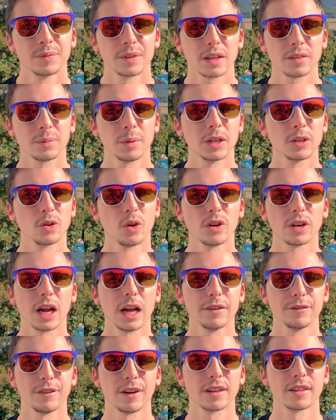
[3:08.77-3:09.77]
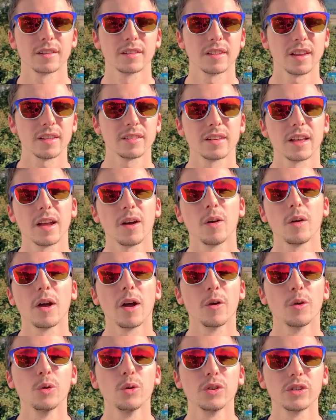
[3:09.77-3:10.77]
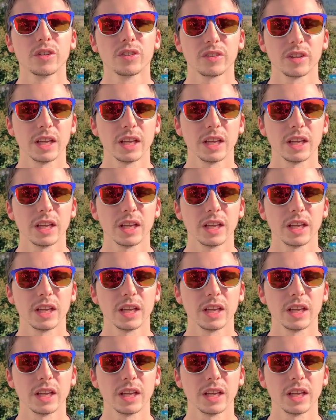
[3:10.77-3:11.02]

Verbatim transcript: dass man dort einfach ein sehr, sehr erhöhtes